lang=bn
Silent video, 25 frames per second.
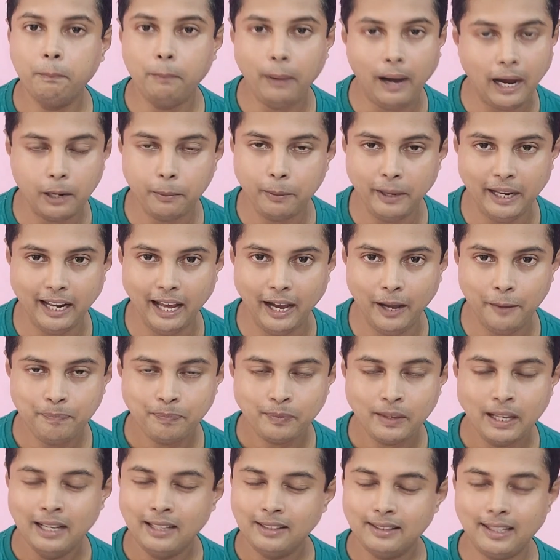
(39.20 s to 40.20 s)
পারবে না
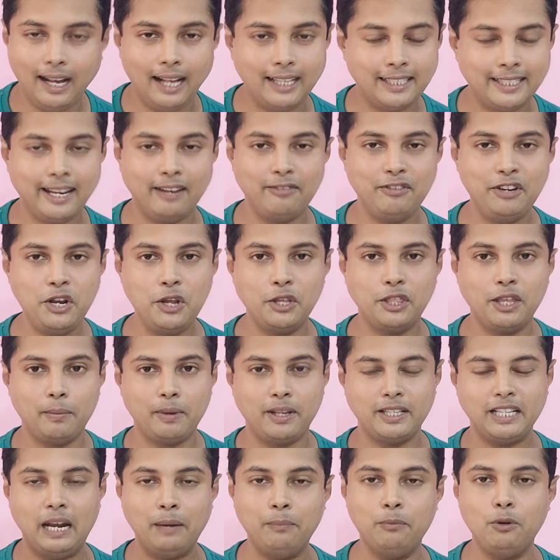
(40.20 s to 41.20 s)
তা আজকের ভিডিওতে
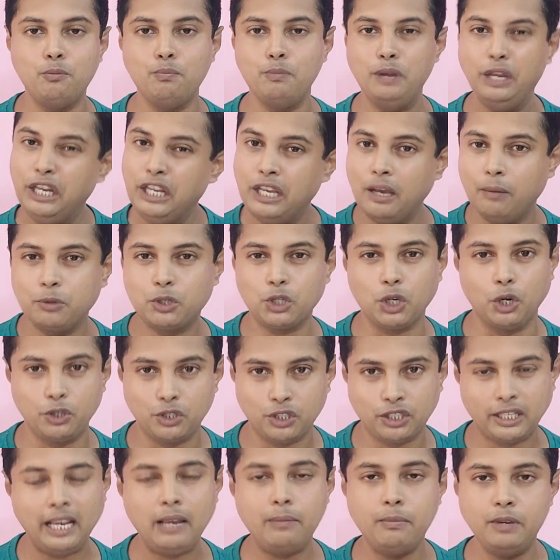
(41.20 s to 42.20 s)
আমরা জানবো মিডিয়াম
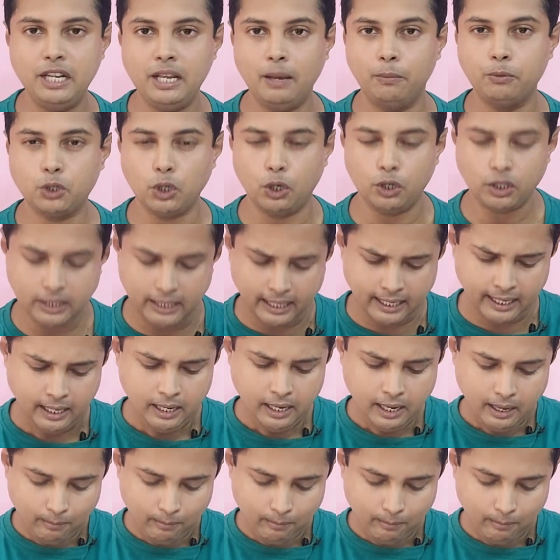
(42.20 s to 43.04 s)
শর্টস কি মিডিয়াম শর্টসের